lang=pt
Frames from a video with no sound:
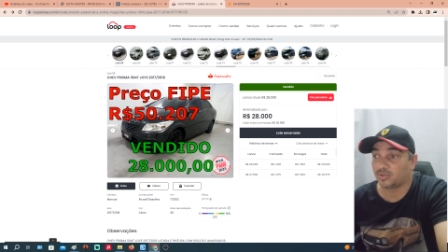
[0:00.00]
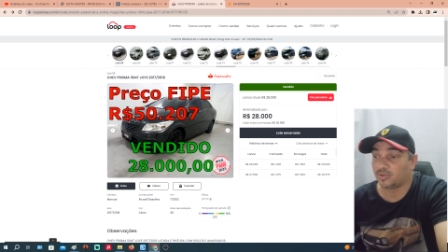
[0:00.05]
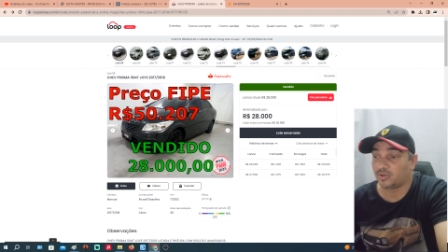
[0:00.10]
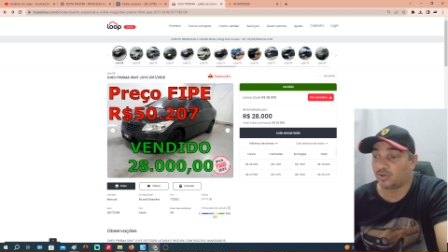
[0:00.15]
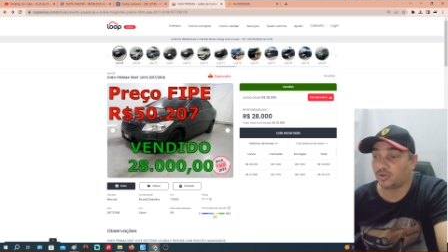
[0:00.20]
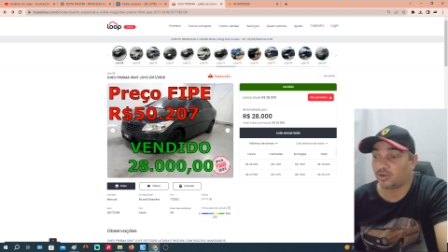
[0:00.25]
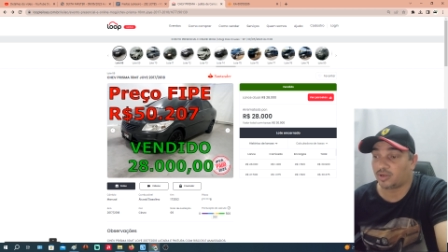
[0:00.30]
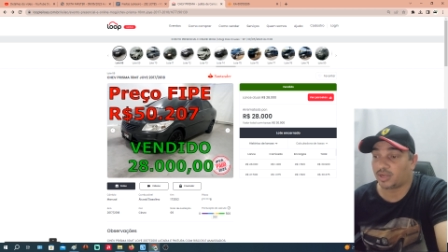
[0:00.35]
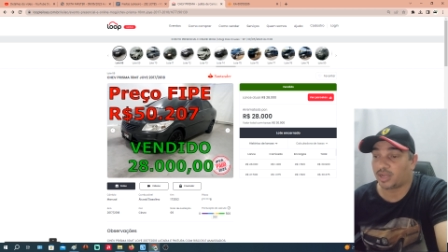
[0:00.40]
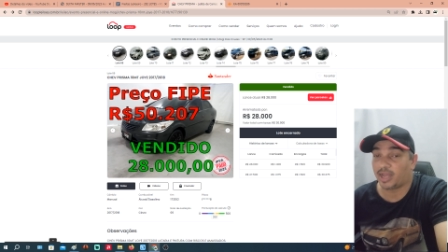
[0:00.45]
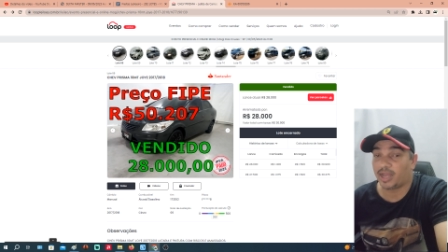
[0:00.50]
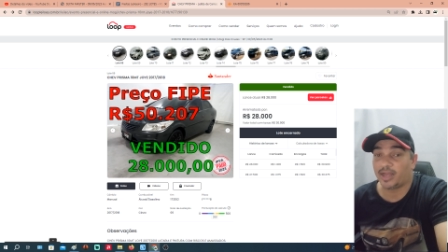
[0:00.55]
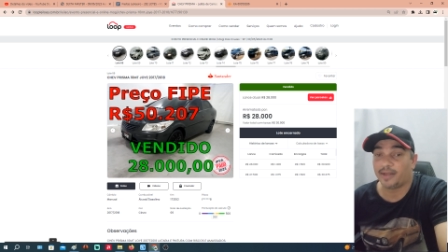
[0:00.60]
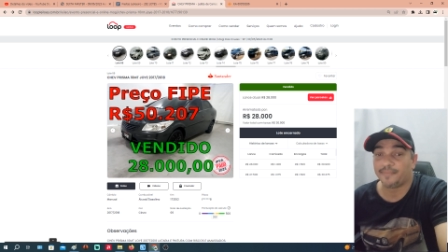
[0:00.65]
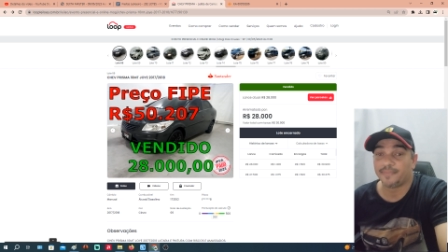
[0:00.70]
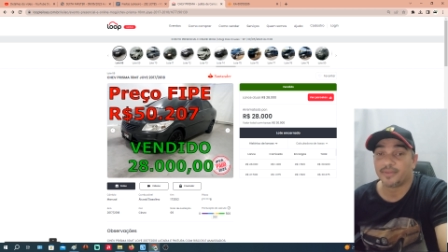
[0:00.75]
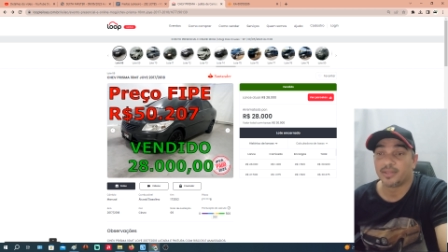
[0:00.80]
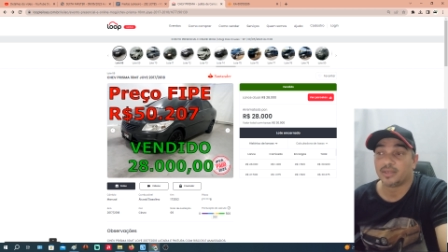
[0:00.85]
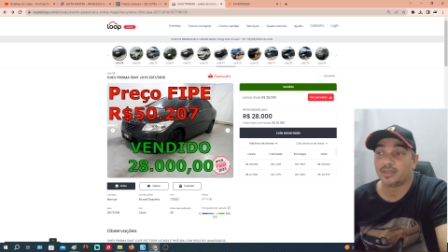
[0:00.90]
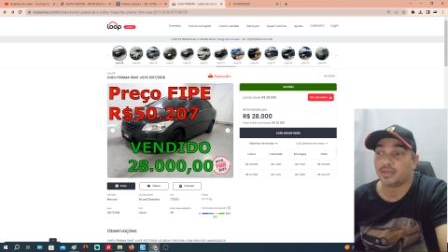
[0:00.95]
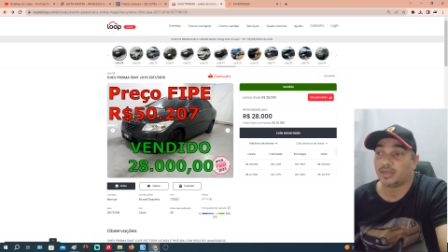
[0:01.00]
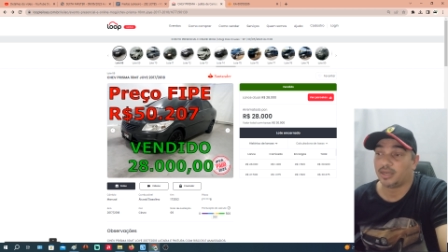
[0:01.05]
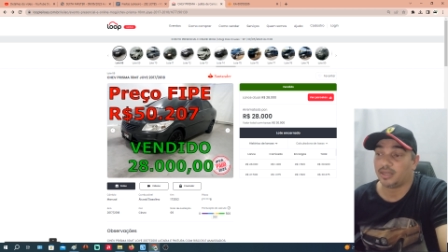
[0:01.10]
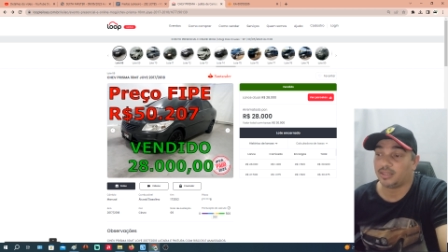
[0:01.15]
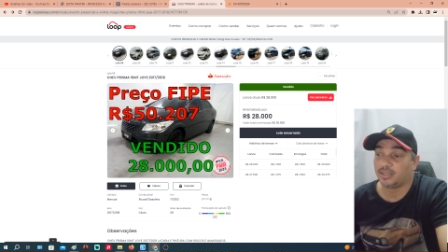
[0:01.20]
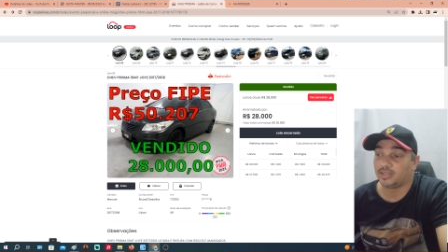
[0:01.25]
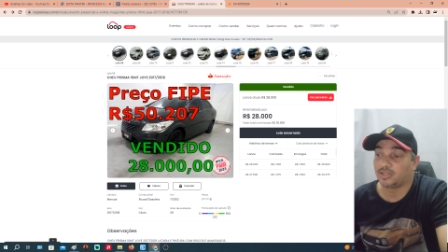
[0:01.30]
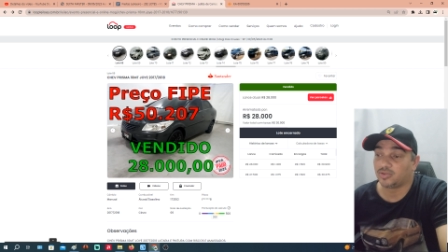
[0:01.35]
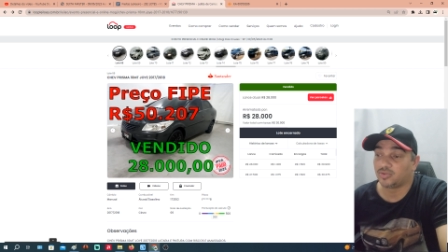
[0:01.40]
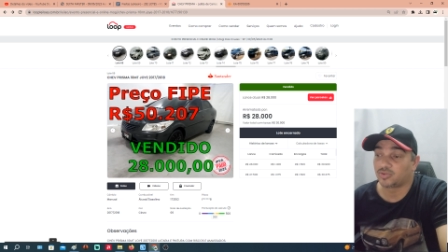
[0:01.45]
ok? Aí
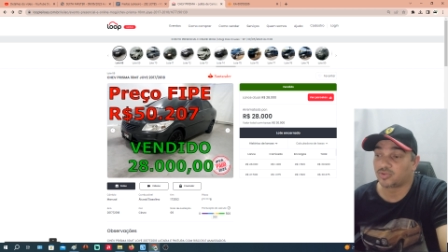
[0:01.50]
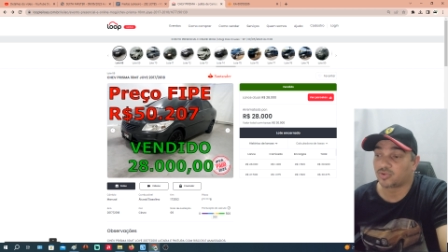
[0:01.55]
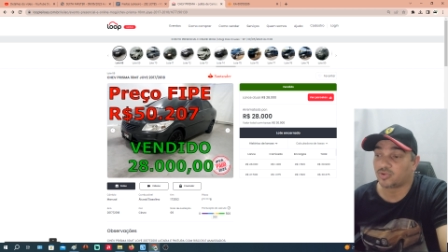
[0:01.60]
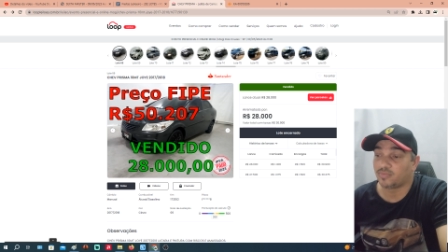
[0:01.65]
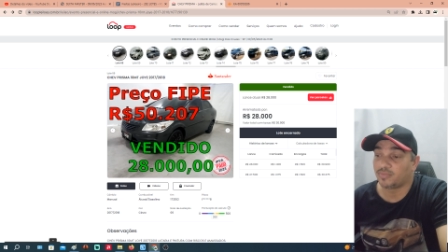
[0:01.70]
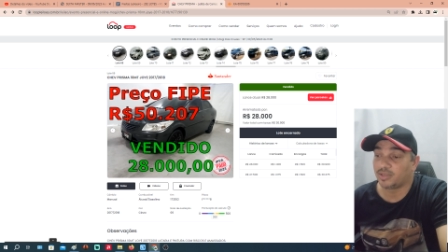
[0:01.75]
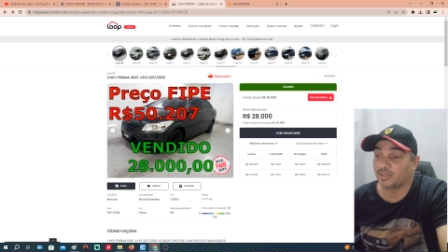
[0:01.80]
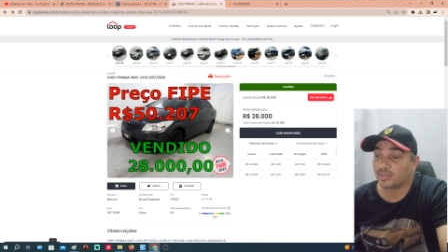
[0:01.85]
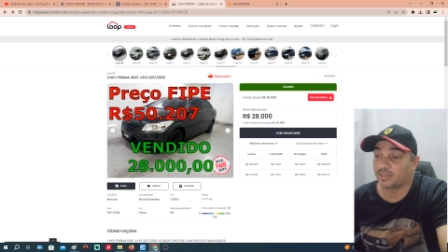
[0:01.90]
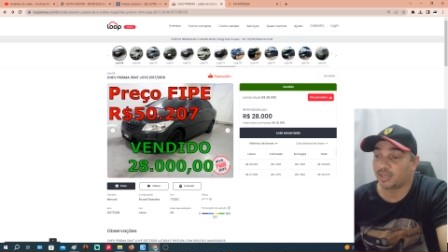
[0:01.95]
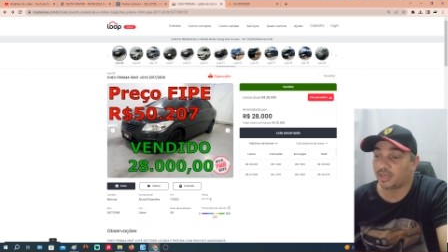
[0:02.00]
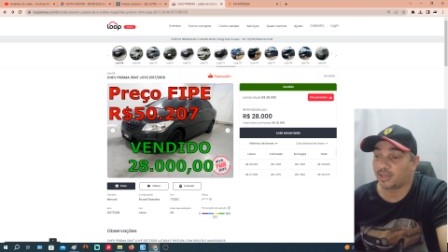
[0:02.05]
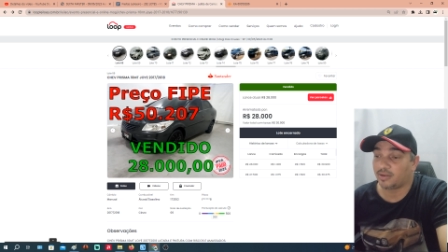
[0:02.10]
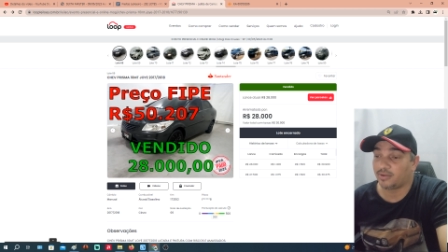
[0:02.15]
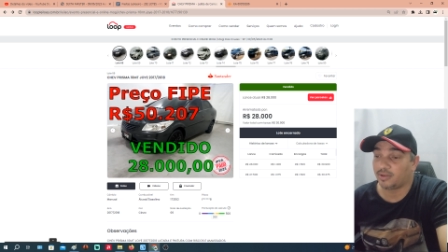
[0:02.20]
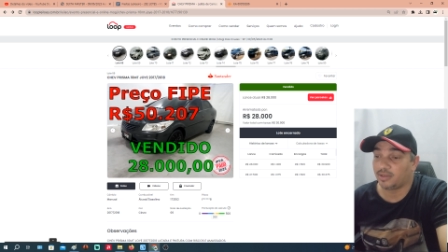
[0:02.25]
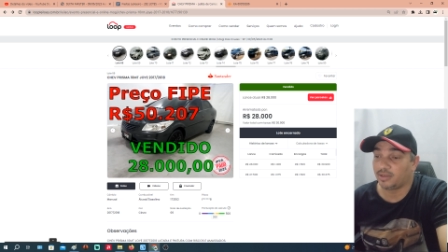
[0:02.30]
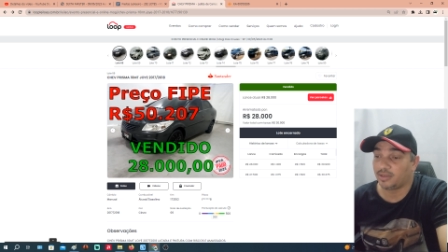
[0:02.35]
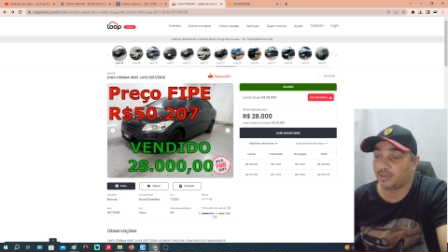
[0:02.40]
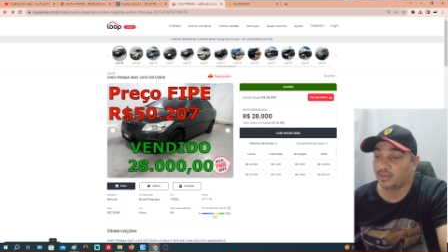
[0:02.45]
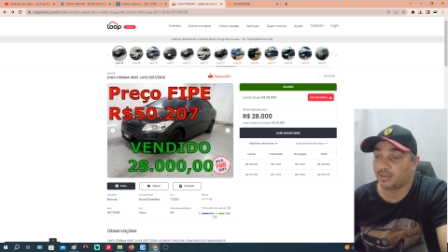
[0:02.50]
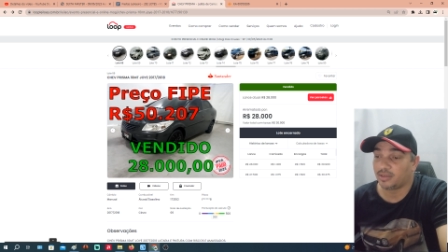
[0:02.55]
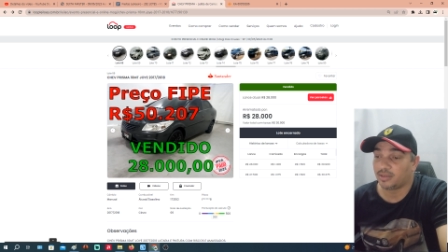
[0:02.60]
deixa nos comentários aí